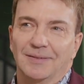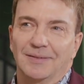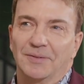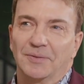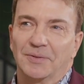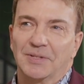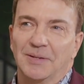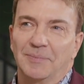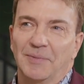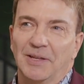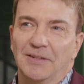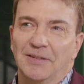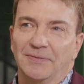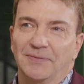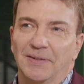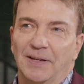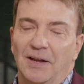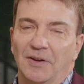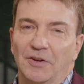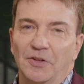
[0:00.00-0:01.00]
Donc, c'est
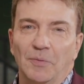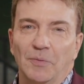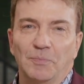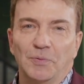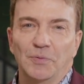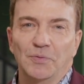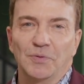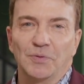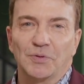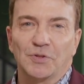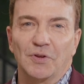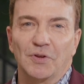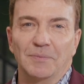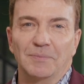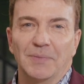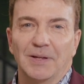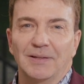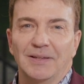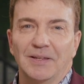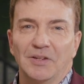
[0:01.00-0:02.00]
magnifique. Alors, il n'y a plus
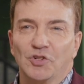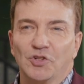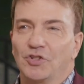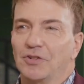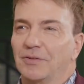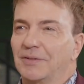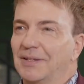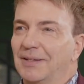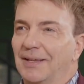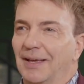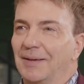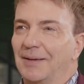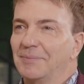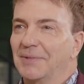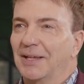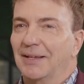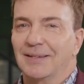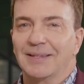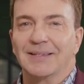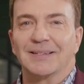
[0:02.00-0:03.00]
seulement les chats qui grimpent
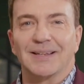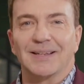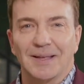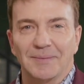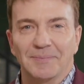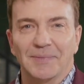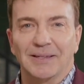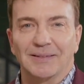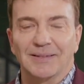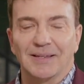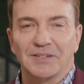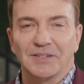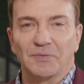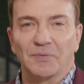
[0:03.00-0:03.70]
dans les arbres maintenant.